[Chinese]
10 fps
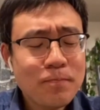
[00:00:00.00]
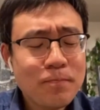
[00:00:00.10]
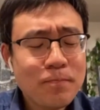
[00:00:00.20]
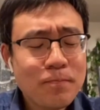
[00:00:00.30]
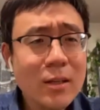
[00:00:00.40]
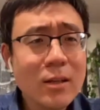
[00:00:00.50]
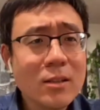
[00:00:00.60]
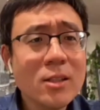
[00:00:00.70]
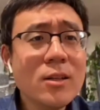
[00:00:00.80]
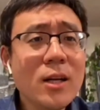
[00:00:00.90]
一个
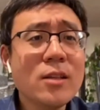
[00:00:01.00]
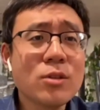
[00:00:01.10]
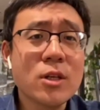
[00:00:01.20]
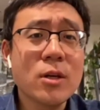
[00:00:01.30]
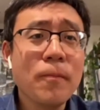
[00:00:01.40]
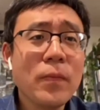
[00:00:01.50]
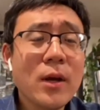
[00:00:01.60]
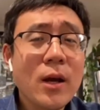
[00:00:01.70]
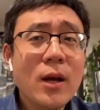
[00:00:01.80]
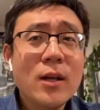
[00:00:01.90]
经历，就是
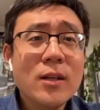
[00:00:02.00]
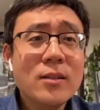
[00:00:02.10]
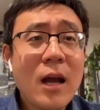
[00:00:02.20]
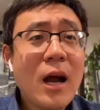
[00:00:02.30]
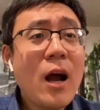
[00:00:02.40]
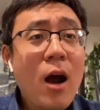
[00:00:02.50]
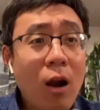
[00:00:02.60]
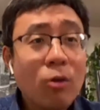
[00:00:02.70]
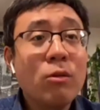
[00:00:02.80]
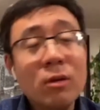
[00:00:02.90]
他
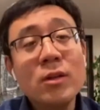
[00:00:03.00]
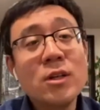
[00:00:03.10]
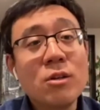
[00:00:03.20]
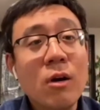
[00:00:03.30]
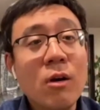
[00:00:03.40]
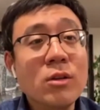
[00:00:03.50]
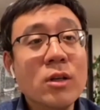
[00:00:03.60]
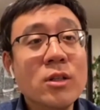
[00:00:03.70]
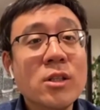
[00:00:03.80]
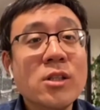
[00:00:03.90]
二轮的时候
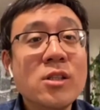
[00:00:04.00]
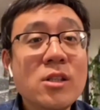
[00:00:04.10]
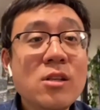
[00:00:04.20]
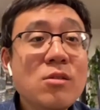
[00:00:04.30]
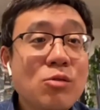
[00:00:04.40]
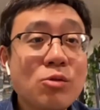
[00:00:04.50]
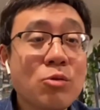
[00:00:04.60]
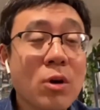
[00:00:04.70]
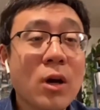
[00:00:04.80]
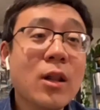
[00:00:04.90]
呢是新
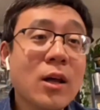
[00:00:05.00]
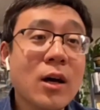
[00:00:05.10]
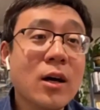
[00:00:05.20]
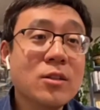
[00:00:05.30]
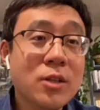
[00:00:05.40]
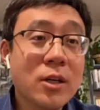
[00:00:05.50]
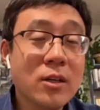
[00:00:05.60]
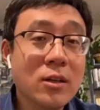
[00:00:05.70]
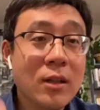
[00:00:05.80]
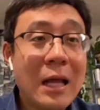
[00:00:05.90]
学了这
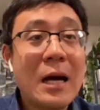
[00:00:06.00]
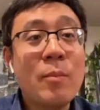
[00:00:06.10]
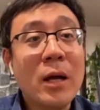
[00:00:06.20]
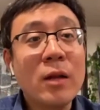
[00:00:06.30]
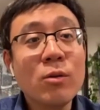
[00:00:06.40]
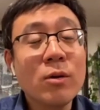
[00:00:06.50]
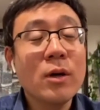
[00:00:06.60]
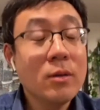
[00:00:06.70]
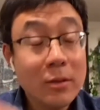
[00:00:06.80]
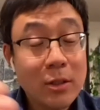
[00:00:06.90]
个拉赫玛尼诺
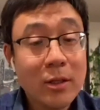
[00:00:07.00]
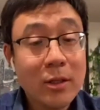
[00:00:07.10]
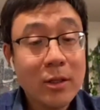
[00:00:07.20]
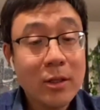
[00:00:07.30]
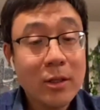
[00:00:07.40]
呃这个